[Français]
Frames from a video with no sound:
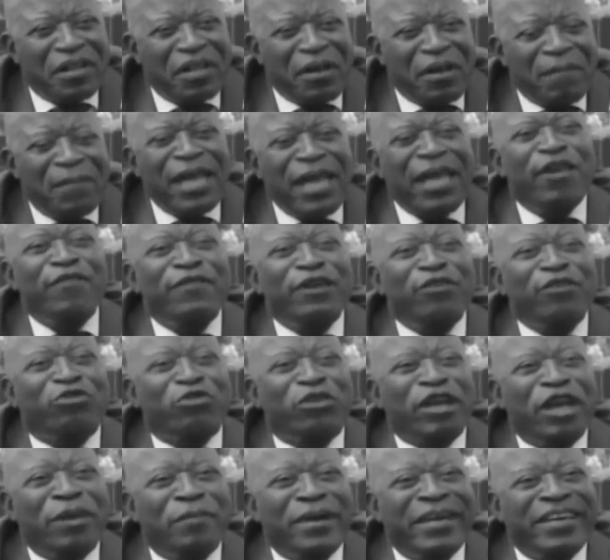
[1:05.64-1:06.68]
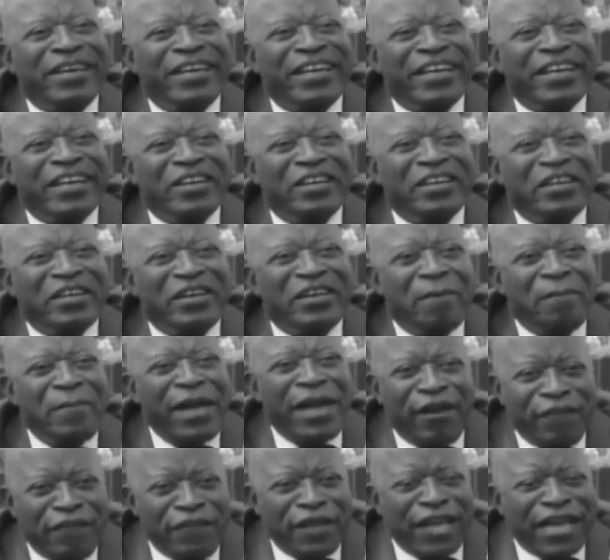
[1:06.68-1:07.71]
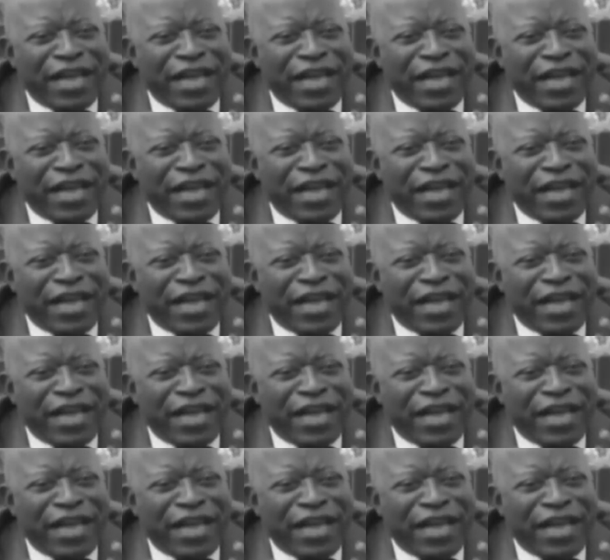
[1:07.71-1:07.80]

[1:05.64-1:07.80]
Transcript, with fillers: ne sont pas bien traités au Congo,